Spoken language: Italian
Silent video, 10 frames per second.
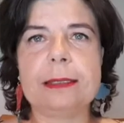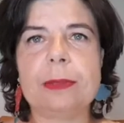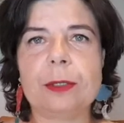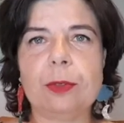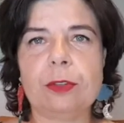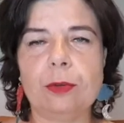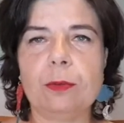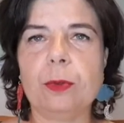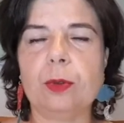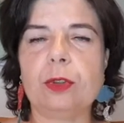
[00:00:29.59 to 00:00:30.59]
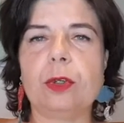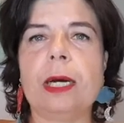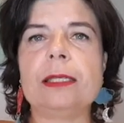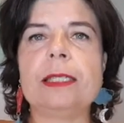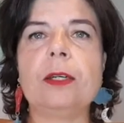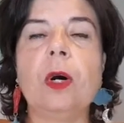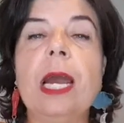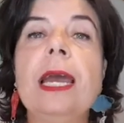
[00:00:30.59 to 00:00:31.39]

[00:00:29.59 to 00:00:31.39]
per questo gruppo consonantico,